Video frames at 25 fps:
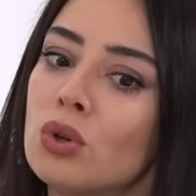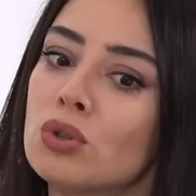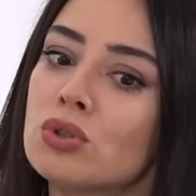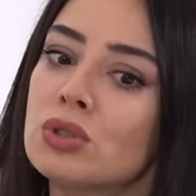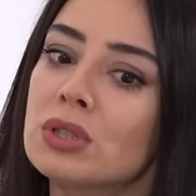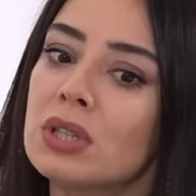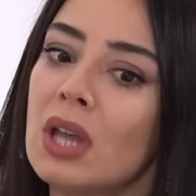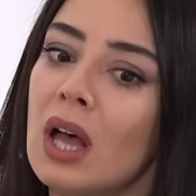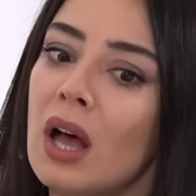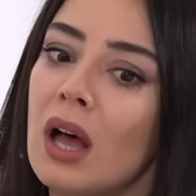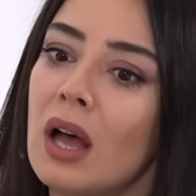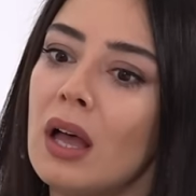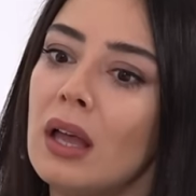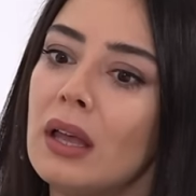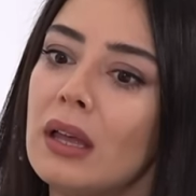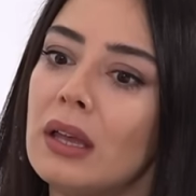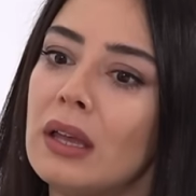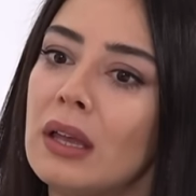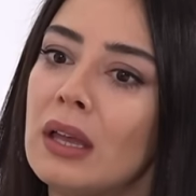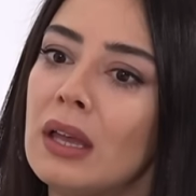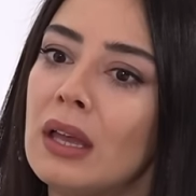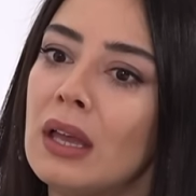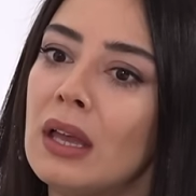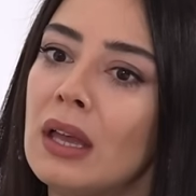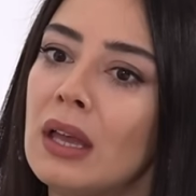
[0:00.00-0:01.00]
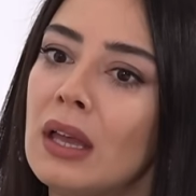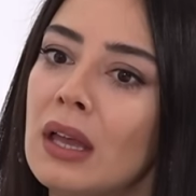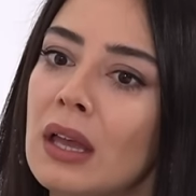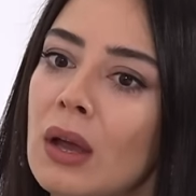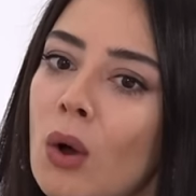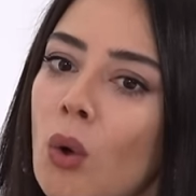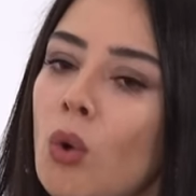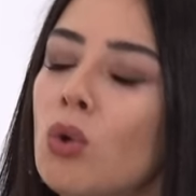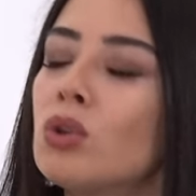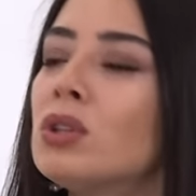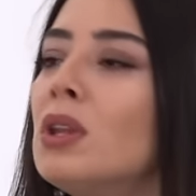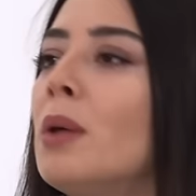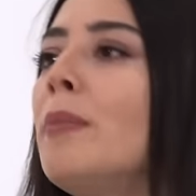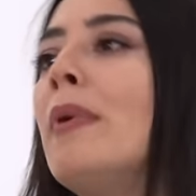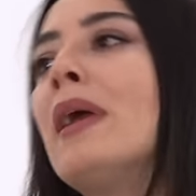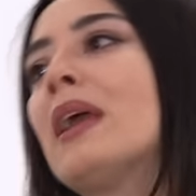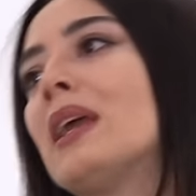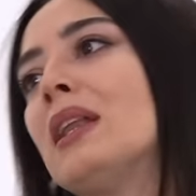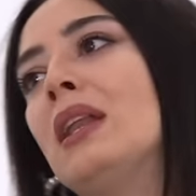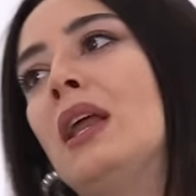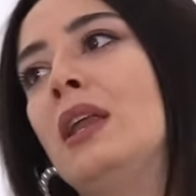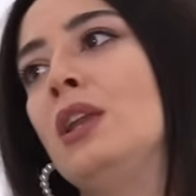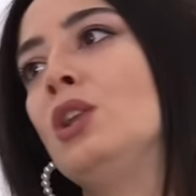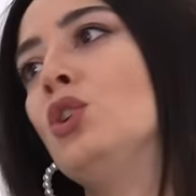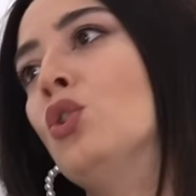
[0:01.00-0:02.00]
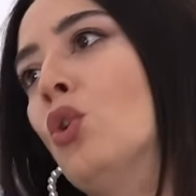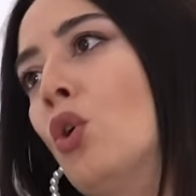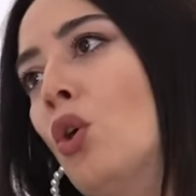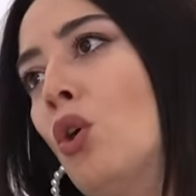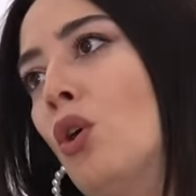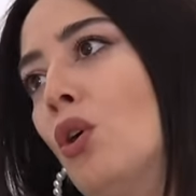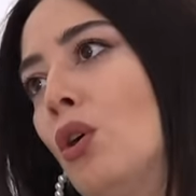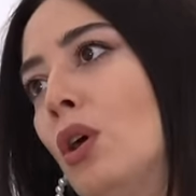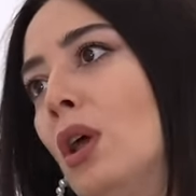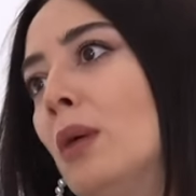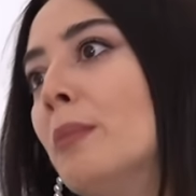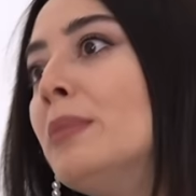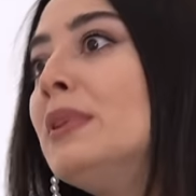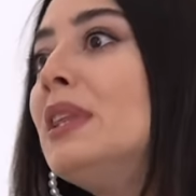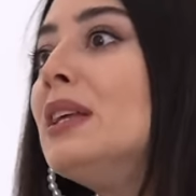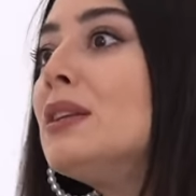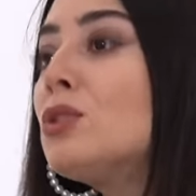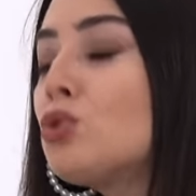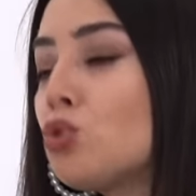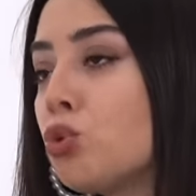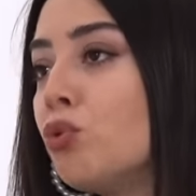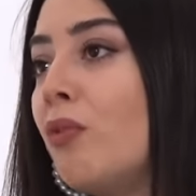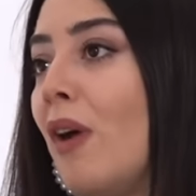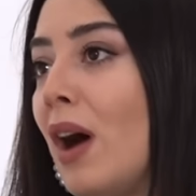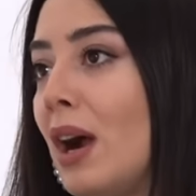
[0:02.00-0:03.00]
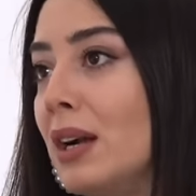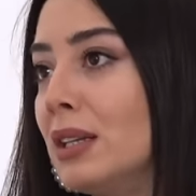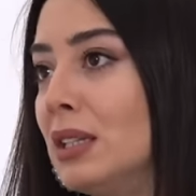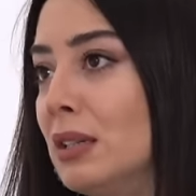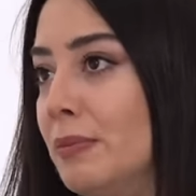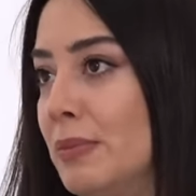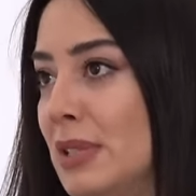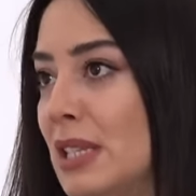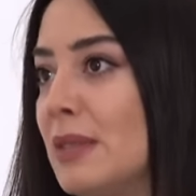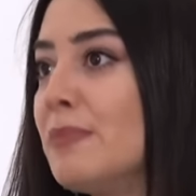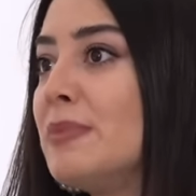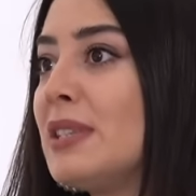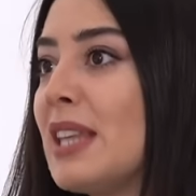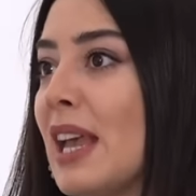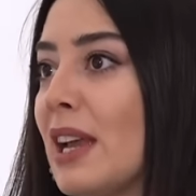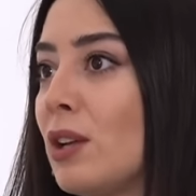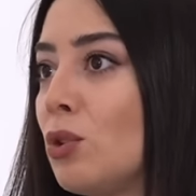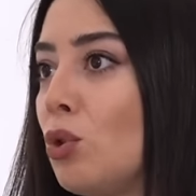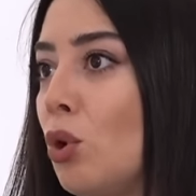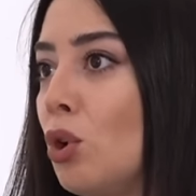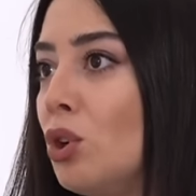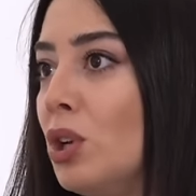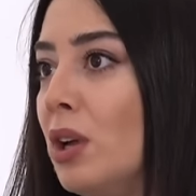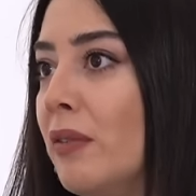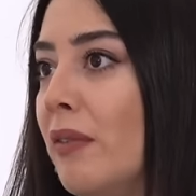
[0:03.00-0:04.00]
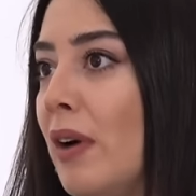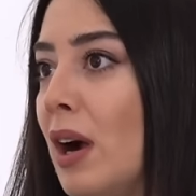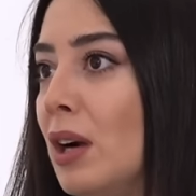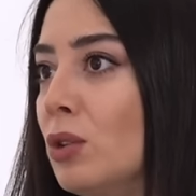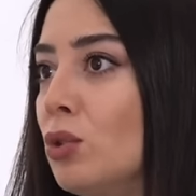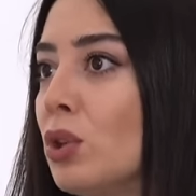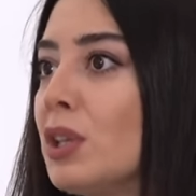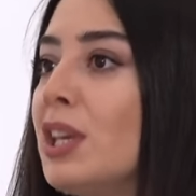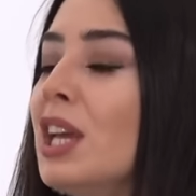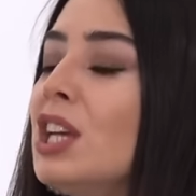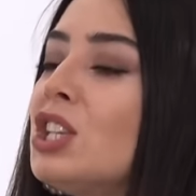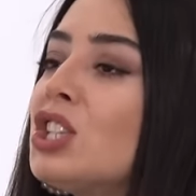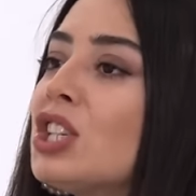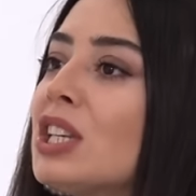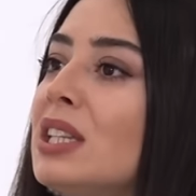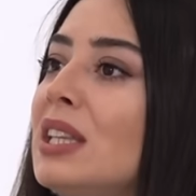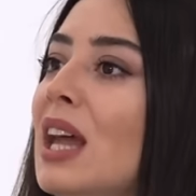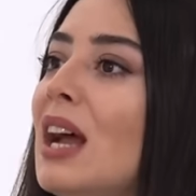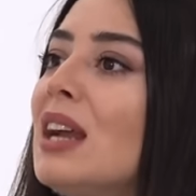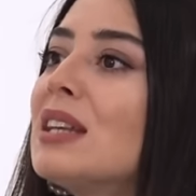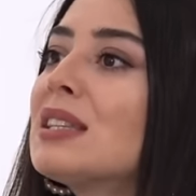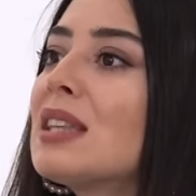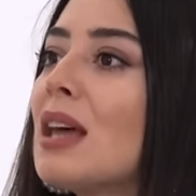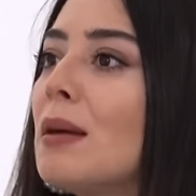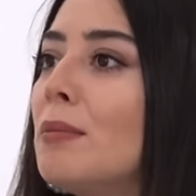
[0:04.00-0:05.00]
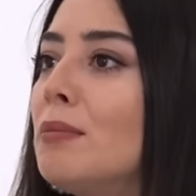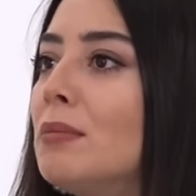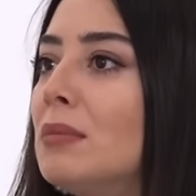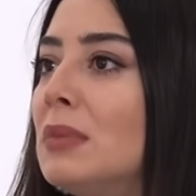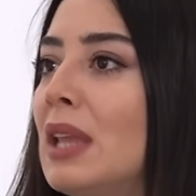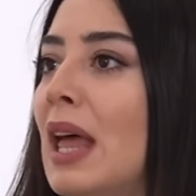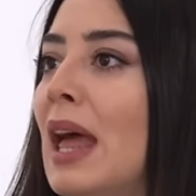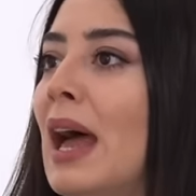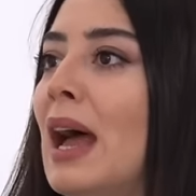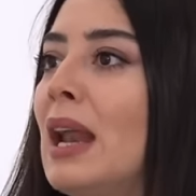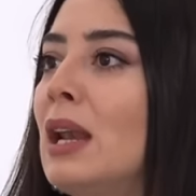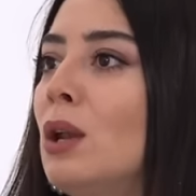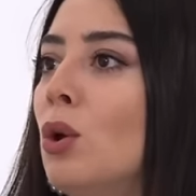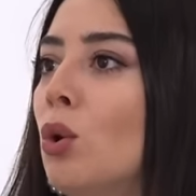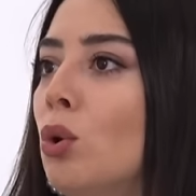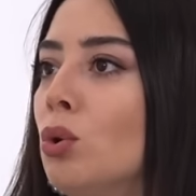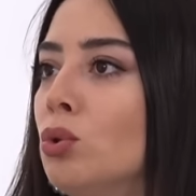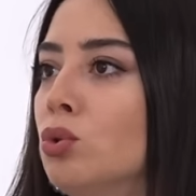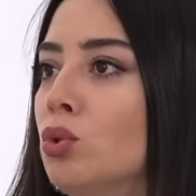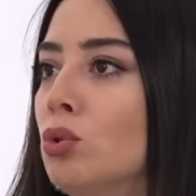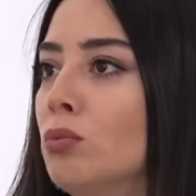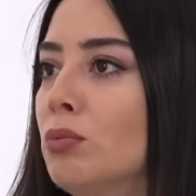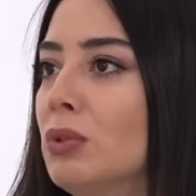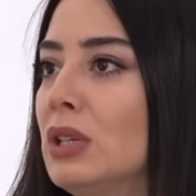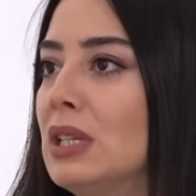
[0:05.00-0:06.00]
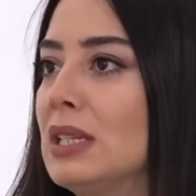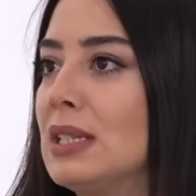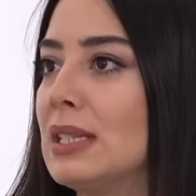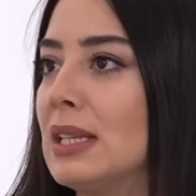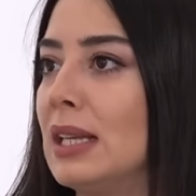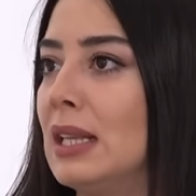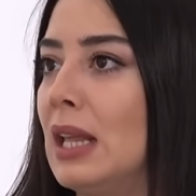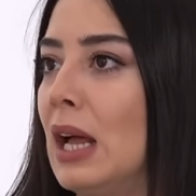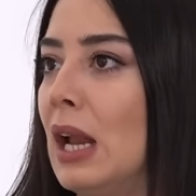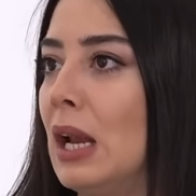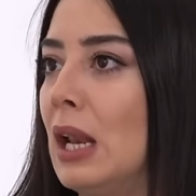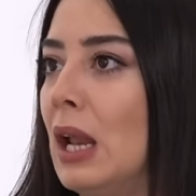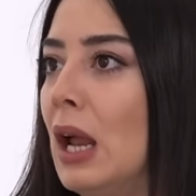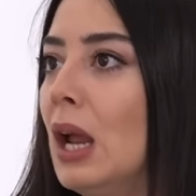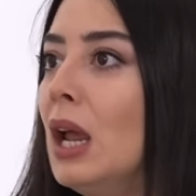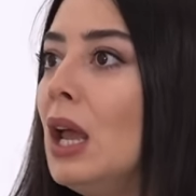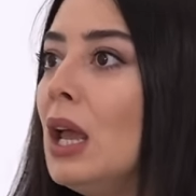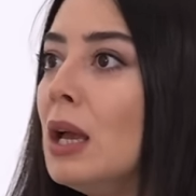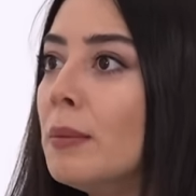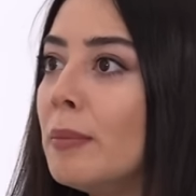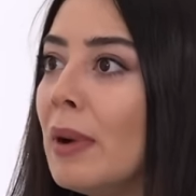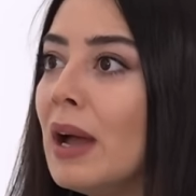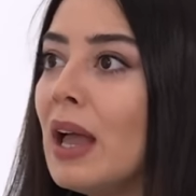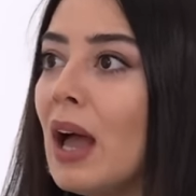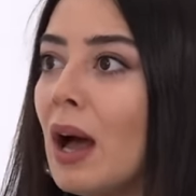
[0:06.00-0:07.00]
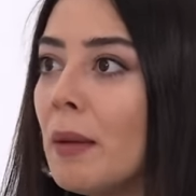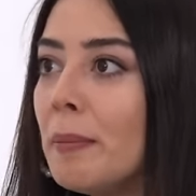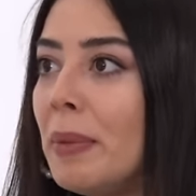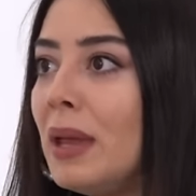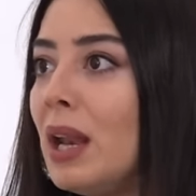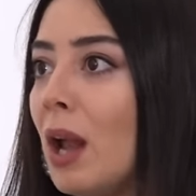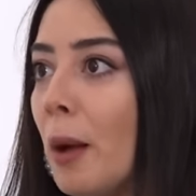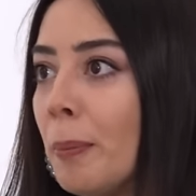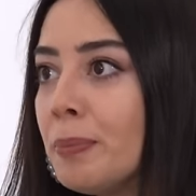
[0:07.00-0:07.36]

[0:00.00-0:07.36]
olsa e, orada bekleniyor. Bir de şu vardır bizim sektörde vardır. Geç gidersem değerli olduğumu hissederler. Bayağı ben